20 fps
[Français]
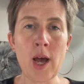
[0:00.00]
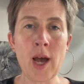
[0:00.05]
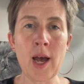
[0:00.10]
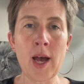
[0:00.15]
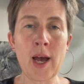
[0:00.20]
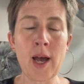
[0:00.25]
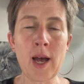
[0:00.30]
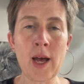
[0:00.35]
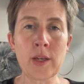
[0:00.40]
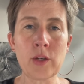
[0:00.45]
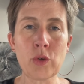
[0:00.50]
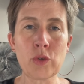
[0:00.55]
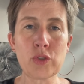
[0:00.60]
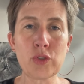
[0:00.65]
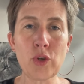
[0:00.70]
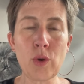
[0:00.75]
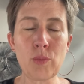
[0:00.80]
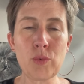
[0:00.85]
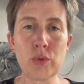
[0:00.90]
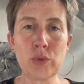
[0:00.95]
un
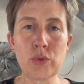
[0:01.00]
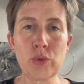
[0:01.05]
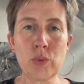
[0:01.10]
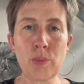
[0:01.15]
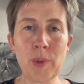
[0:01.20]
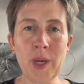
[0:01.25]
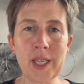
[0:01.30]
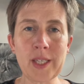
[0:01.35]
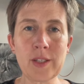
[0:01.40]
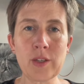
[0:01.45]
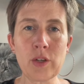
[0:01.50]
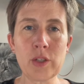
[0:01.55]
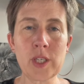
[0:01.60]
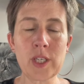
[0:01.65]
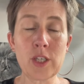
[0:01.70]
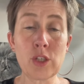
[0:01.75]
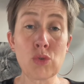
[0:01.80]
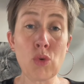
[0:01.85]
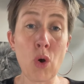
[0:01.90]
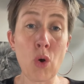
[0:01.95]
ensemble de personnes
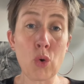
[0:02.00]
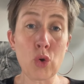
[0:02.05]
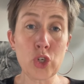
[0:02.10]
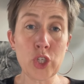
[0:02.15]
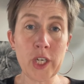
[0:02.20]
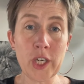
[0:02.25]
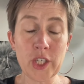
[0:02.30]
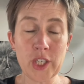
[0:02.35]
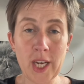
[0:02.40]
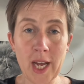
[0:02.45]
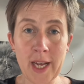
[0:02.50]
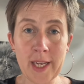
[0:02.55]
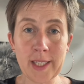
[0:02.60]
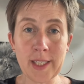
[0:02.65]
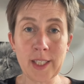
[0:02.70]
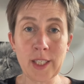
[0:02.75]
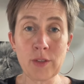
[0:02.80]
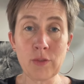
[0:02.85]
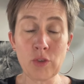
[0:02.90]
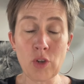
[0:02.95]
qui sont en recherche
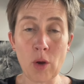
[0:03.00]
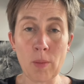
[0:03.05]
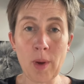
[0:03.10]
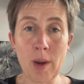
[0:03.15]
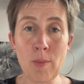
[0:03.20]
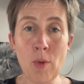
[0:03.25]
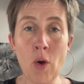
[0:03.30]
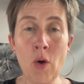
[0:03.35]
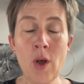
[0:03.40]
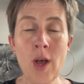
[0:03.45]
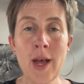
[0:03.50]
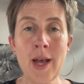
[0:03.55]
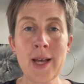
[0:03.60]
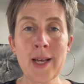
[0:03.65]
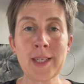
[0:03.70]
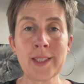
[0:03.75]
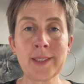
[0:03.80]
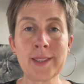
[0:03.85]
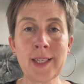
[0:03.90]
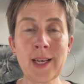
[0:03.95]
active normalement
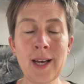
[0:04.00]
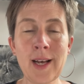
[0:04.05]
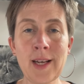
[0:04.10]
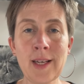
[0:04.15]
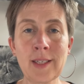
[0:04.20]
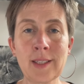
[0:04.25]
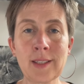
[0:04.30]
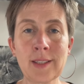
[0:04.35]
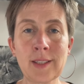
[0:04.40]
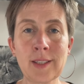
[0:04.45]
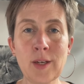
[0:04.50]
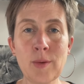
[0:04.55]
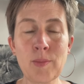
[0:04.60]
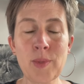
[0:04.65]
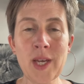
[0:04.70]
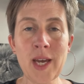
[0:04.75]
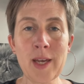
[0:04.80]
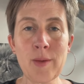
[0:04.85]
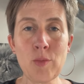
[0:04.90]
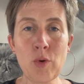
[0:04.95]
d'un euh,
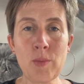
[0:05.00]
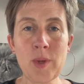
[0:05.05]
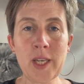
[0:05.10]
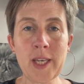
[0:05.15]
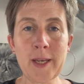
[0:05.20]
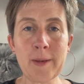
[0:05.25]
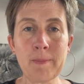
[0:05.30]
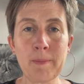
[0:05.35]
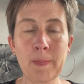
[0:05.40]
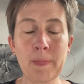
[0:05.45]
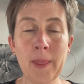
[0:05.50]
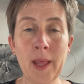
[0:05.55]
bien immobilier.